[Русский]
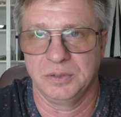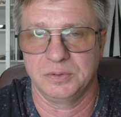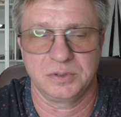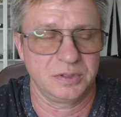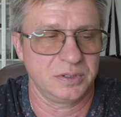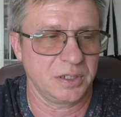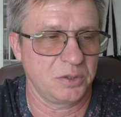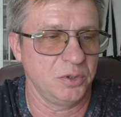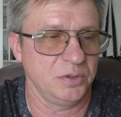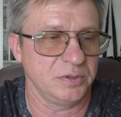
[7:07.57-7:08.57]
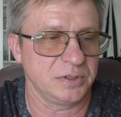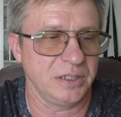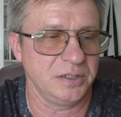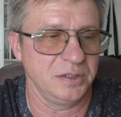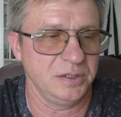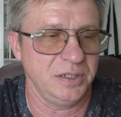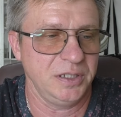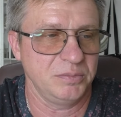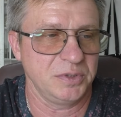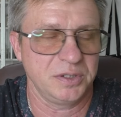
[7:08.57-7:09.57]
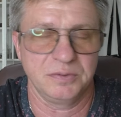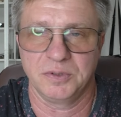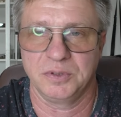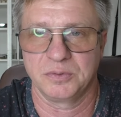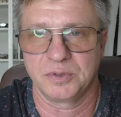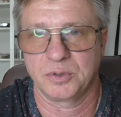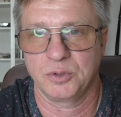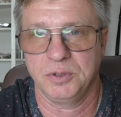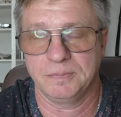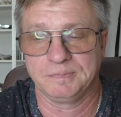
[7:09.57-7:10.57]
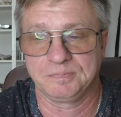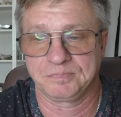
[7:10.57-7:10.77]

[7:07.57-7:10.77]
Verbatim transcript: Вот такой вот один день мы сегодня устроим.